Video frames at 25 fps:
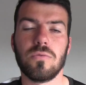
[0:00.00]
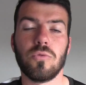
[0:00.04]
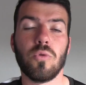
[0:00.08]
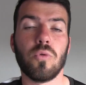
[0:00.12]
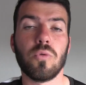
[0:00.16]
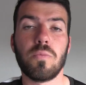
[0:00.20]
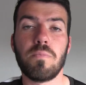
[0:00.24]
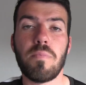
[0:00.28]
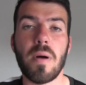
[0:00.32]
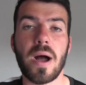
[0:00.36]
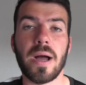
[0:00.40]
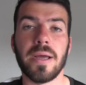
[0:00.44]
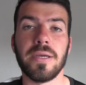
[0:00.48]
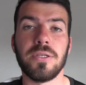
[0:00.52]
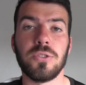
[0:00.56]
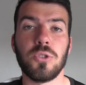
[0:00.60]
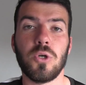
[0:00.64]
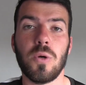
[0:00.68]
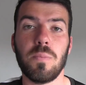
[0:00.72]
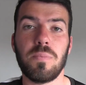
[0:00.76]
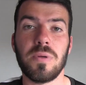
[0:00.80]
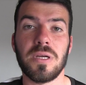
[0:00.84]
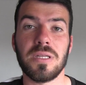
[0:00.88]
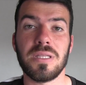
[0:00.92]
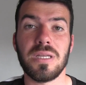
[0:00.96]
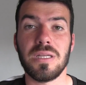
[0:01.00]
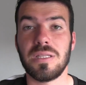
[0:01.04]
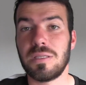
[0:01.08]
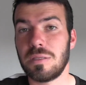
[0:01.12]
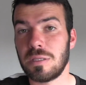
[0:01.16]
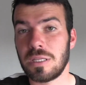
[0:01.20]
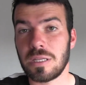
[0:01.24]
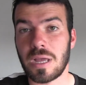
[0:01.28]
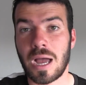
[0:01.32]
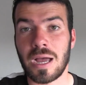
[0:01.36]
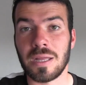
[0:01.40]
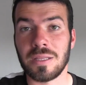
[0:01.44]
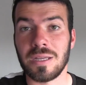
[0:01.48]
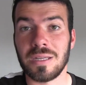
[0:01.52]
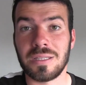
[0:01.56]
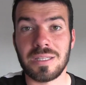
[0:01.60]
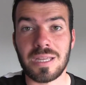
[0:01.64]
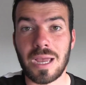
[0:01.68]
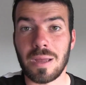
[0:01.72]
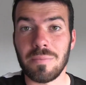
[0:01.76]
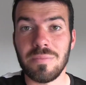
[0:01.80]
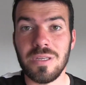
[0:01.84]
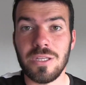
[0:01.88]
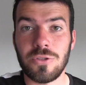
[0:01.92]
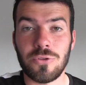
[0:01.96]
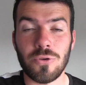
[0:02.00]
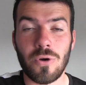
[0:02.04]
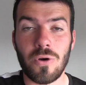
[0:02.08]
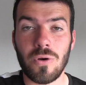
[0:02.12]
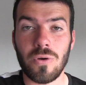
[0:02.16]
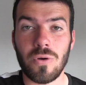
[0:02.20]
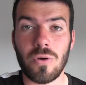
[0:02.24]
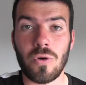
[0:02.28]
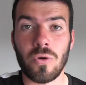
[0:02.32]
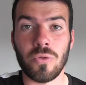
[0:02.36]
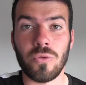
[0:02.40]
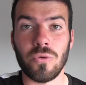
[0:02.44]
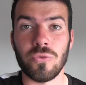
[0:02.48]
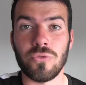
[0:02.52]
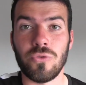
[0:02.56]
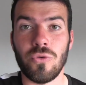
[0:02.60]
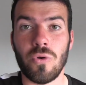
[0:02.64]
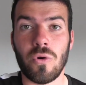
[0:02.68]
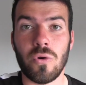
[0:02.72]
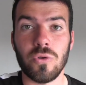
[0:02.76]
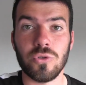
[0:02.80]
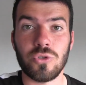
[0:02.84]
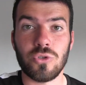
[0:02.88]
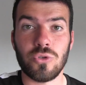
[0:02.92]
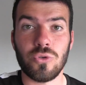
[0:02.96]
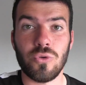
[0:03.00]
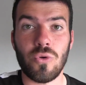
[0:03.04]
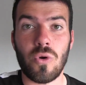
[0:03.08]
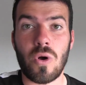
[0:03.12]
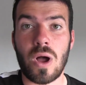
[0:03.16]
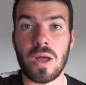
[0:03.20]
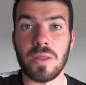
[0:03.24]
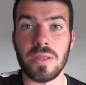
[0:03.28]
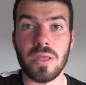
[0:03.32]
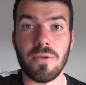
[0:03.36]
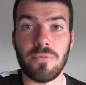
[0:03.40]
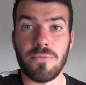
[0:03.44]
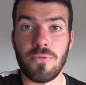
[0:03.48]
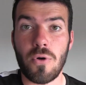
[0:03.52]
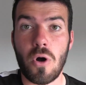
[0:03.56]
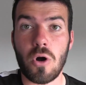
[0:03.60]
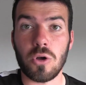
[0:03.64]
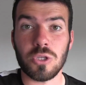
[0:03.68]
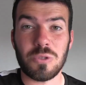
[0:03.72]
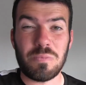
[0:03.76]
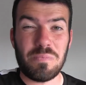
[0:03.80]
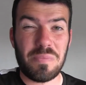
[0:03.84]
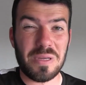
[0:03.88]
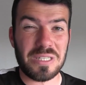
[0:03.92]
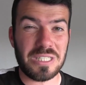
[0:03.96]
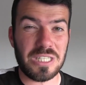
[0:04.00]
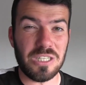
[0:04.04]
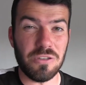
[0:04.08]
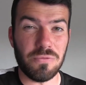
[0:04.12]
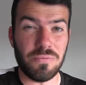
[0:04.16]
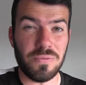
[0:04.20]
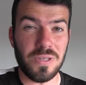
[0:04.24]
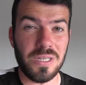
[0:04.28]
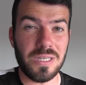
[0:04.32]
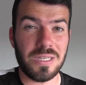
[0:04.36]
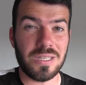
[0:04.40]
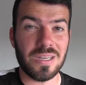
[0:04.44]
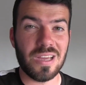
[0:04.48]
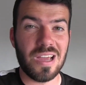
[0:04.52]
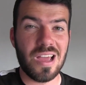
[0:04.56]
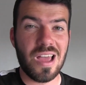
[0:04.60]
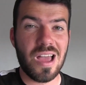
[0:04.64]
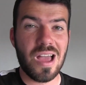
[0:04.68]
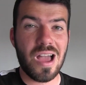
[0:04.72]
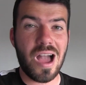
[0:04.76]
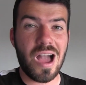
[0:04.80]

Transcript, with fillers: Donc par exemple un, un intermittent en endurance sur un effort spécifique